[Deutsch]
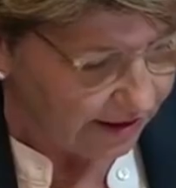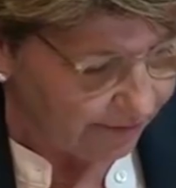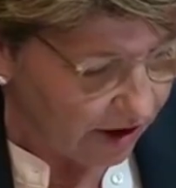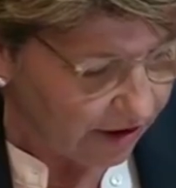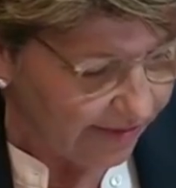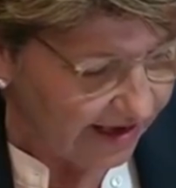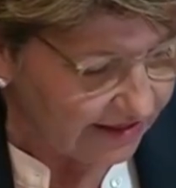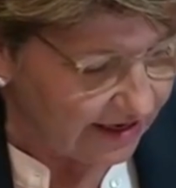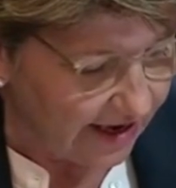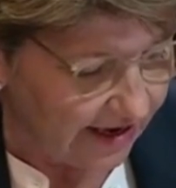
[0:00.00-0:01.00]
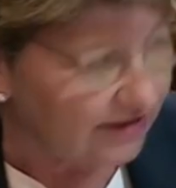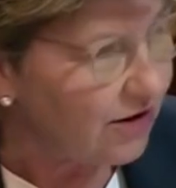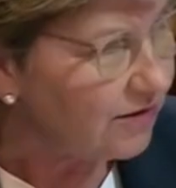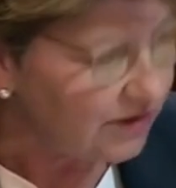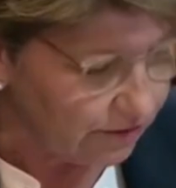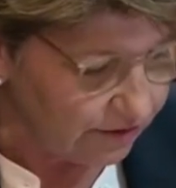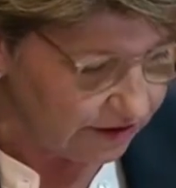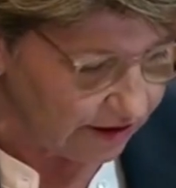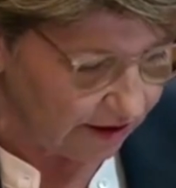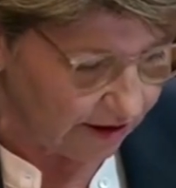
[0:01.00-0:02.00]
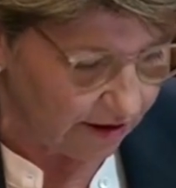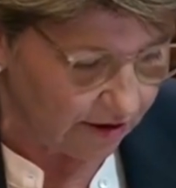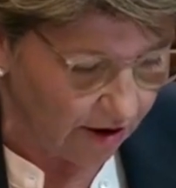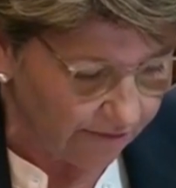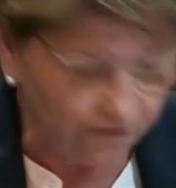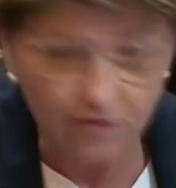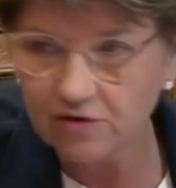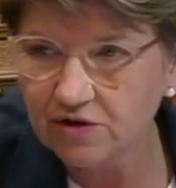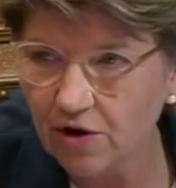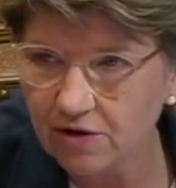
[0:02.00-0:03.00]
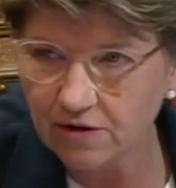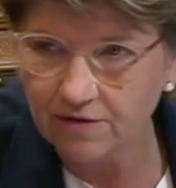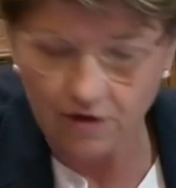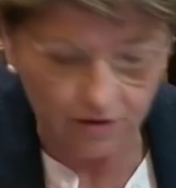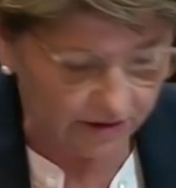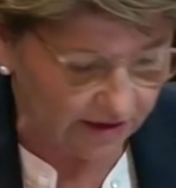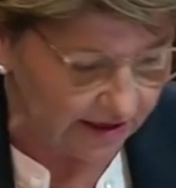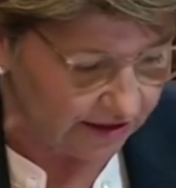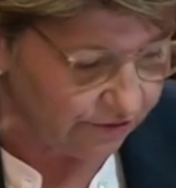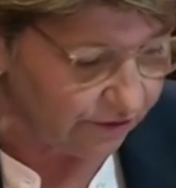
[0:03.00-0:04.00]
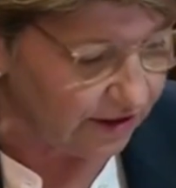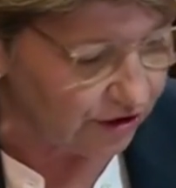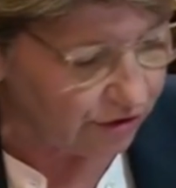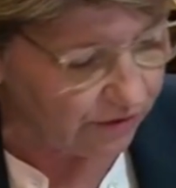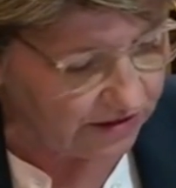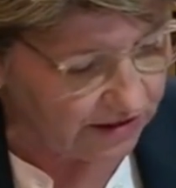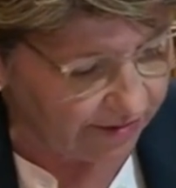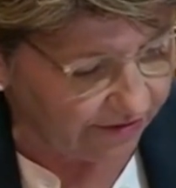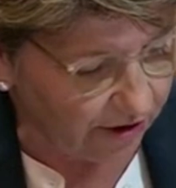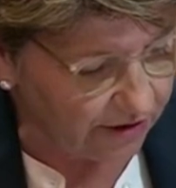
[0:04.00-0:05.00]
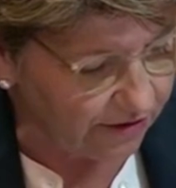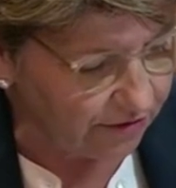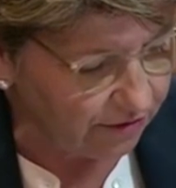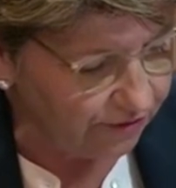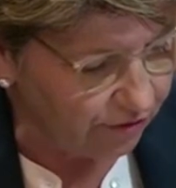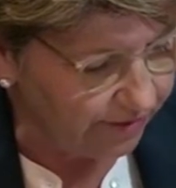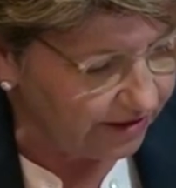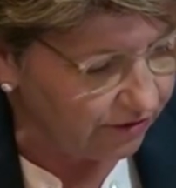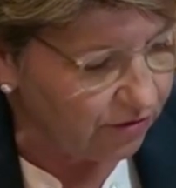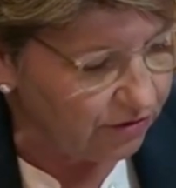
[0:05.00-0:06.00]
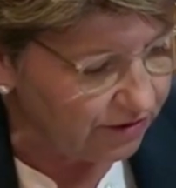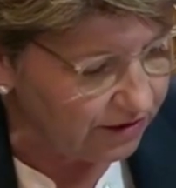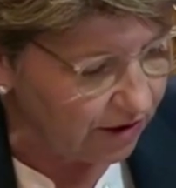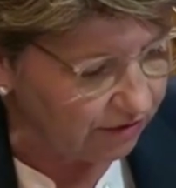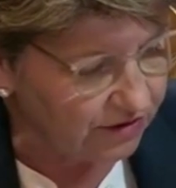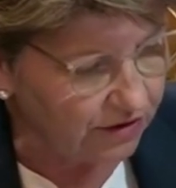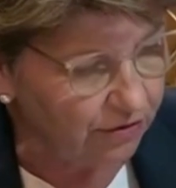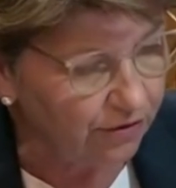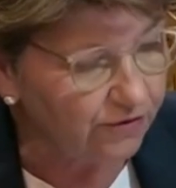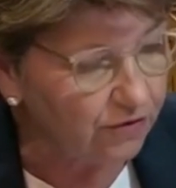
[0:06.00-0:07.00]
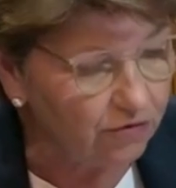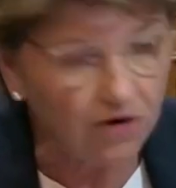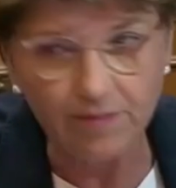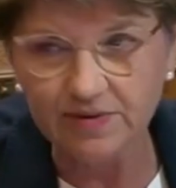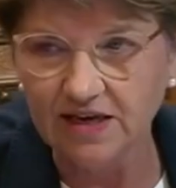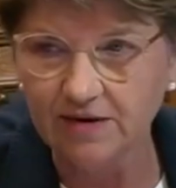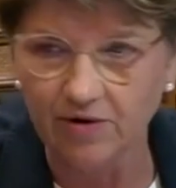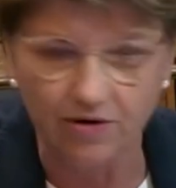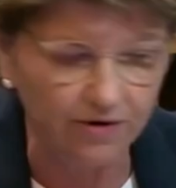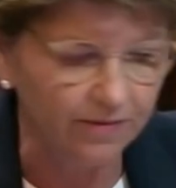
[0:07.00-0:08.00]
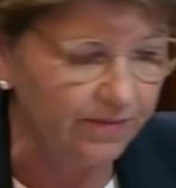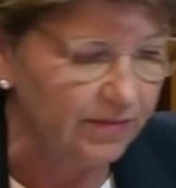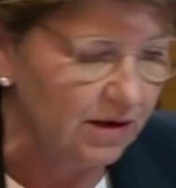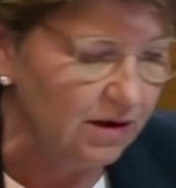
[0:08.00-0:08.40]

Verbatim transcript: Der planmäßige Ersatz unserer Kampfflugzeugflotte ist für den Schutz der Bevölkerung vor Bedrohungen aus der Luft unabdingbar.